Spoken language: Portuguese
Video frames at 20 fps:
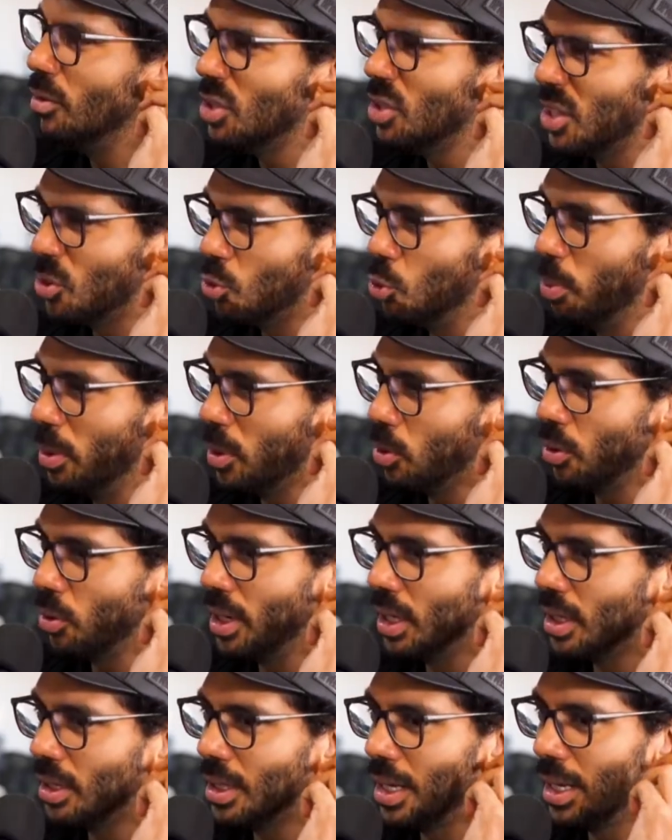E você é super
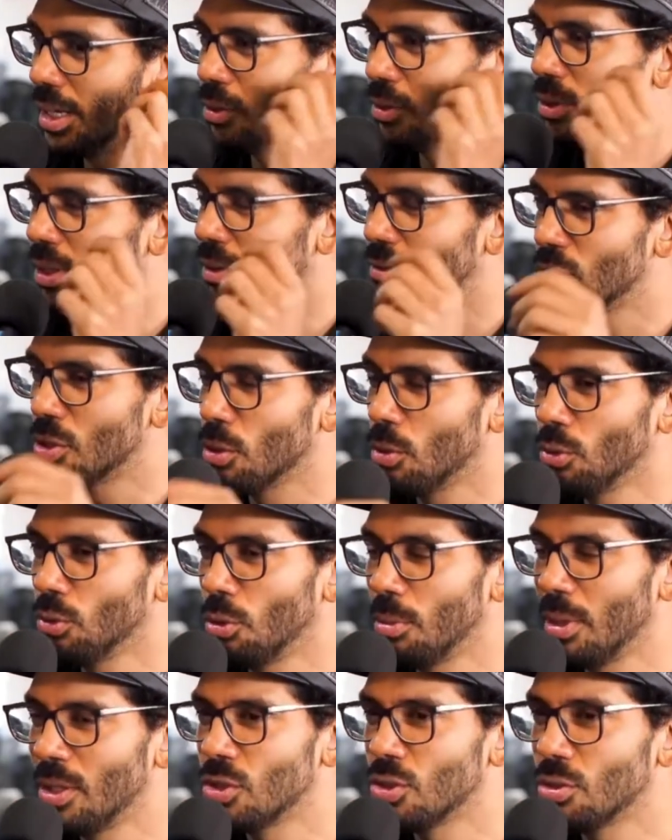conectado, né? Você
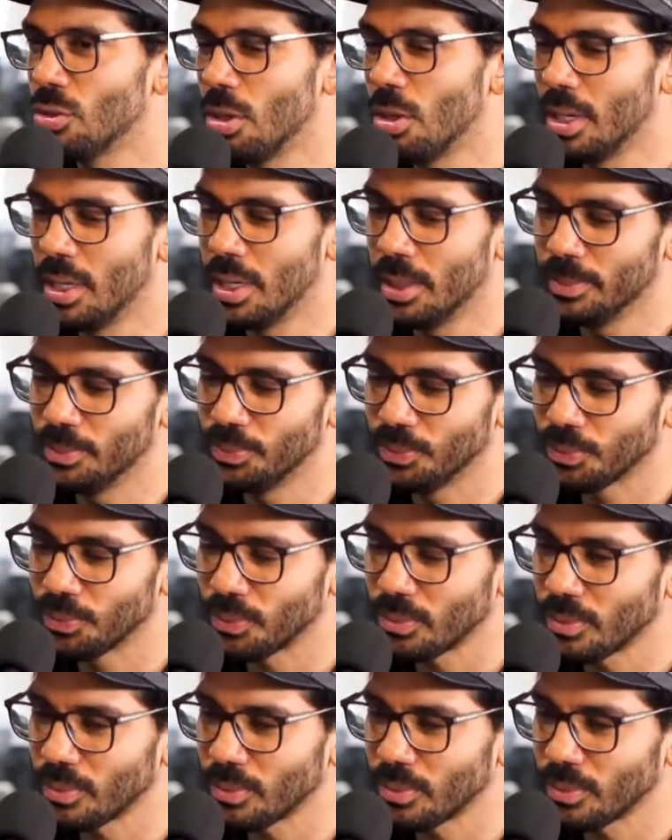contou uma história